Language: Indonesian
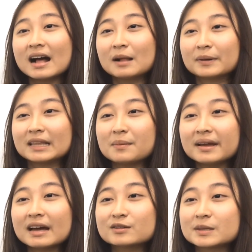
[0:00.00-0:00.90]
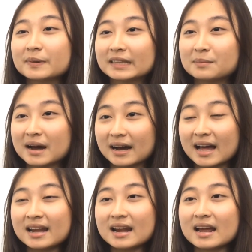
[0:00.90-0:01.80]
Hal pertama yang harus
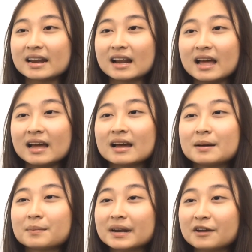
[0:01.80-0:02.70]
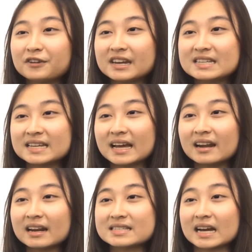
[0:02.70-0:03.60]
dipertimbangkan adalah
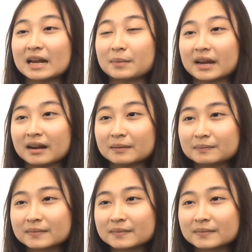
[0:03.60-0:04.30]
mendefinisikan rancangan merek.